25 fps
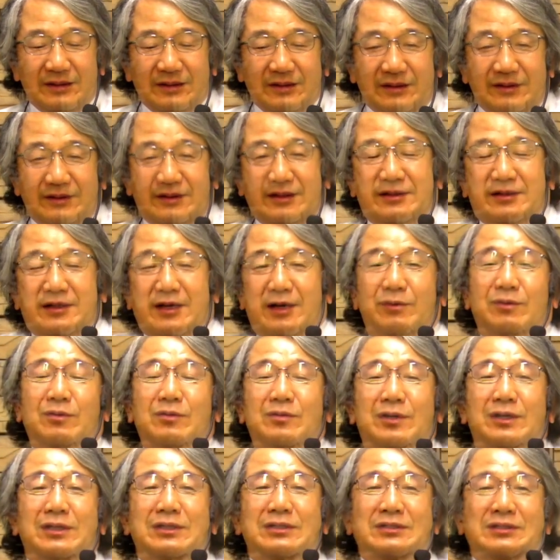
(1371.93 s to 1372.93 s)
でさあここ
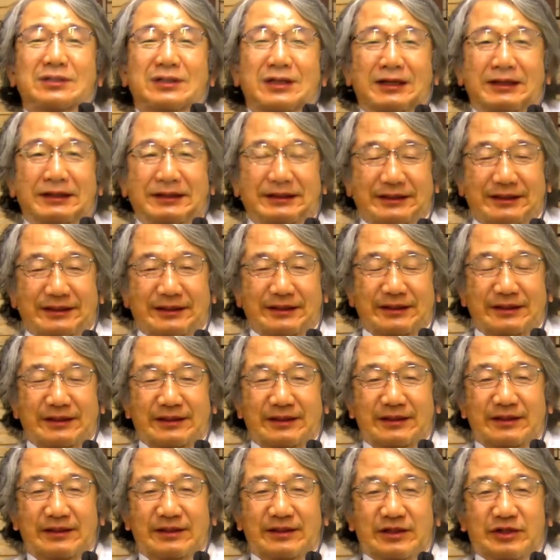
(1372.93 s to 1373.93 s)
からですね
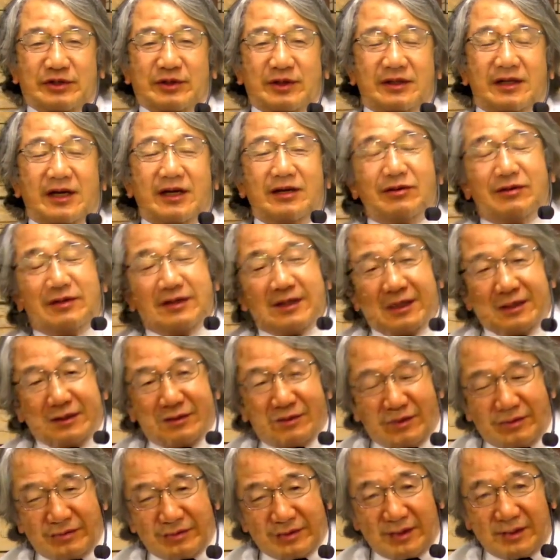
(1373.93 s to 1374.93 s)
主は何を願って
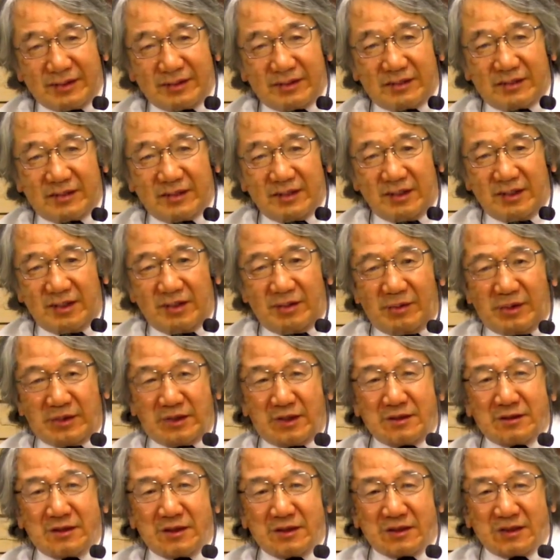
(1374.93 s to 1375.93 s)
いるのか
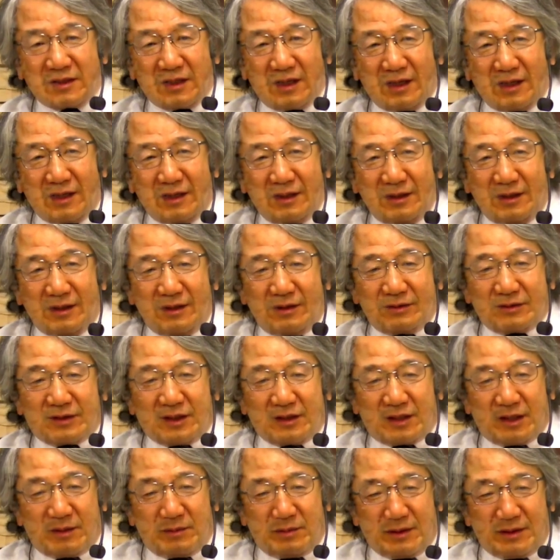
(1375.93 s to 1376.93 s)
私たちが再
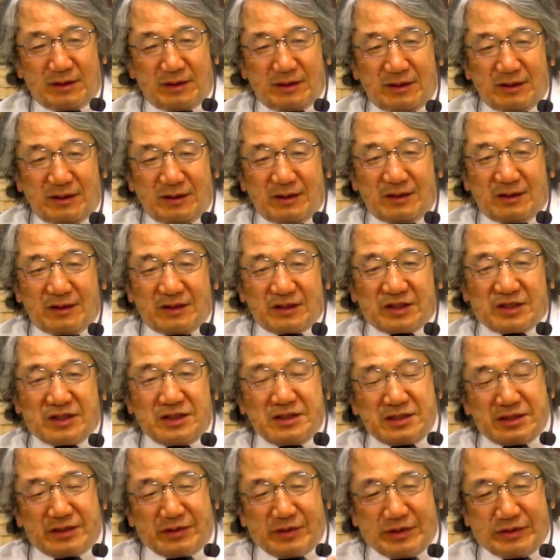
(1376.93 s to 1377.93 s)
び
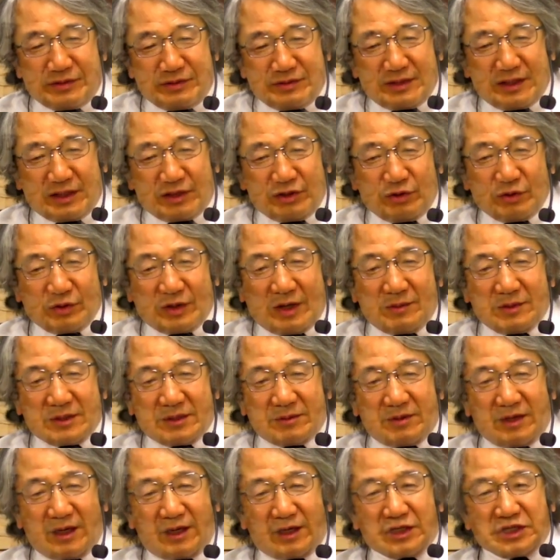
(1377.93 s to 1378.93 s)
信じてはいるんだけど神
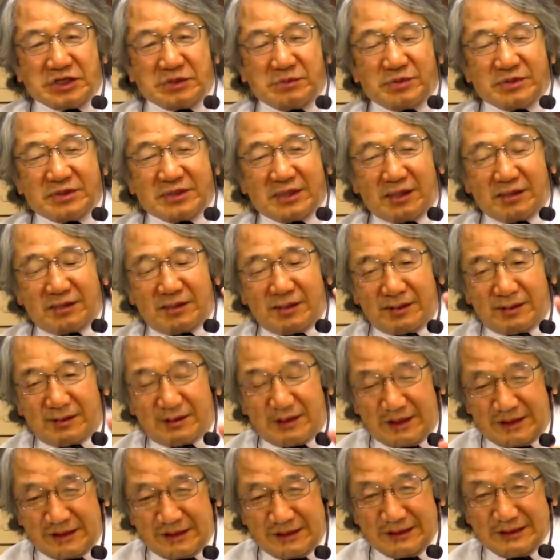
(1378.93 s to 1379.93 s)
様に激しくぶつかっていっ
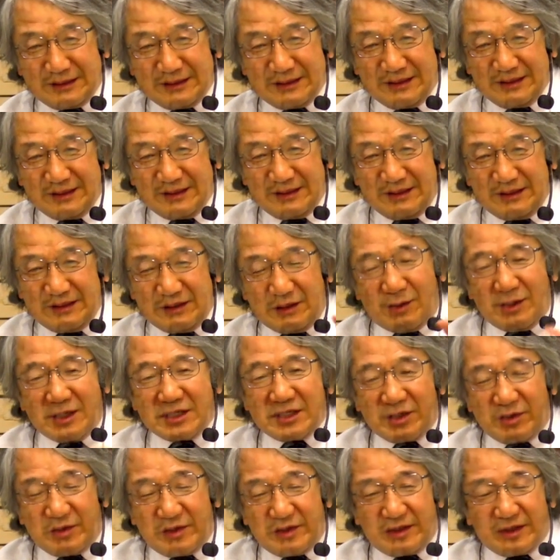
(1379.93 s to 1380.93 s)
たり弱
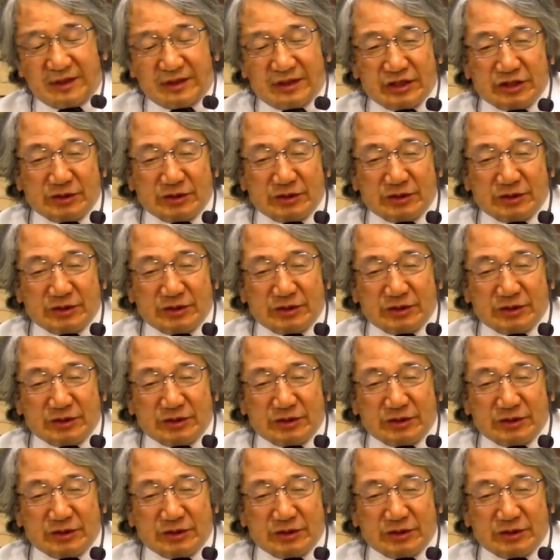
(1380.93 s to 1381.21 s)
さに逃げてし